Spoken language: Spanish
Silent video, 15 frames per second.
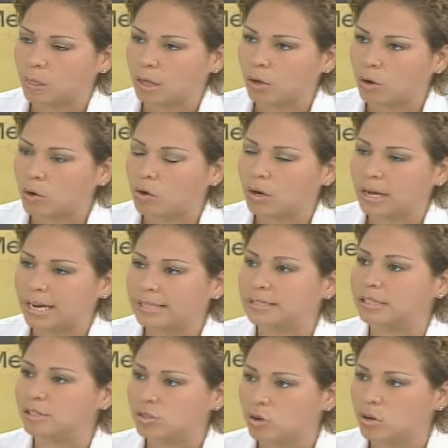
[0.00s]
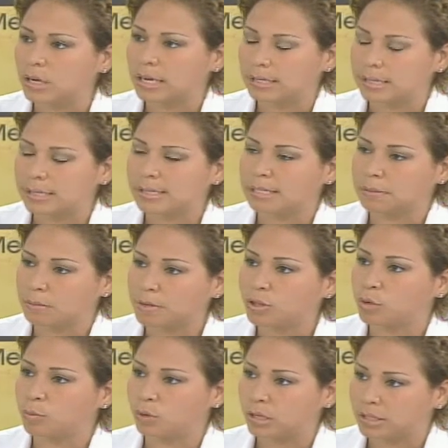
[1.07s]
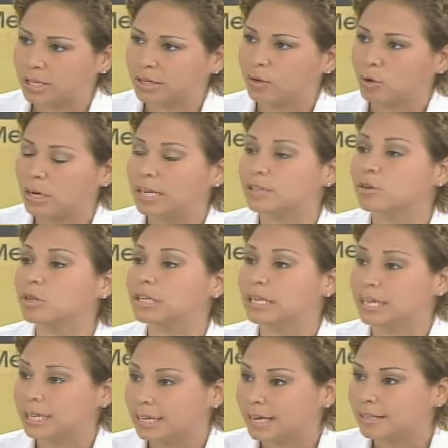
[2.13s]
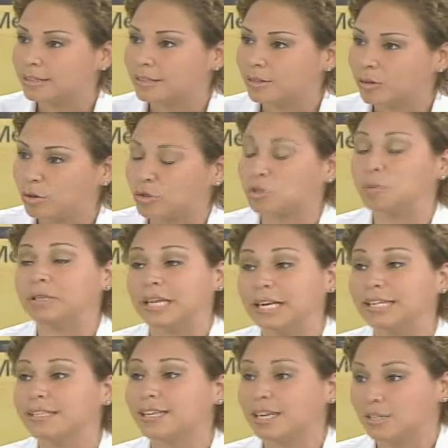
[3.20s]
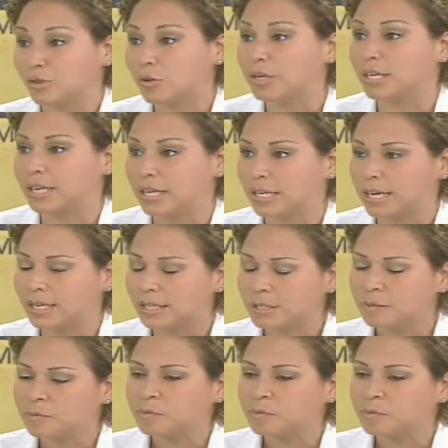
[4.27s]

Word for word: con el CISOL, que es el Sistema Metropolitano de la Solidaridad, los hospitales de la Solidaridad,